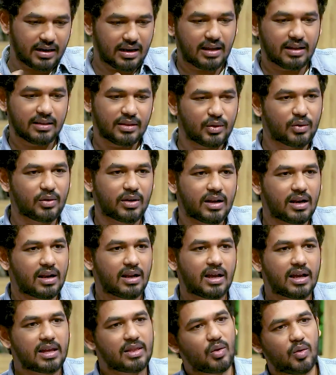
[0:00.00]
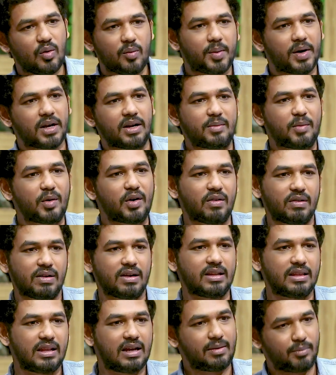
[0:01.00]
எல்லாத்துக்கும் எல்லா இதுக்கும் பாட்டு போட
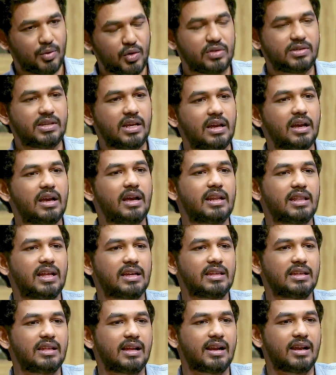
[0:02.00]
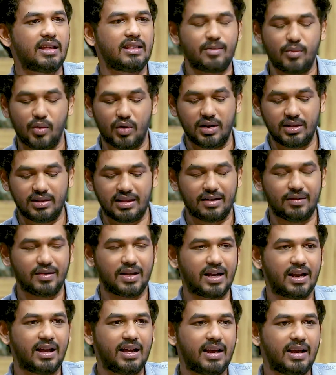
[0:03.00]
வேண்டியதான் மியூசிக்குங்கிறது அதுதானே அதுக்கு மொழி
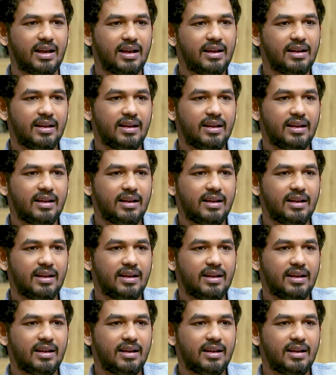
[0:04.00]
தேவையில்லை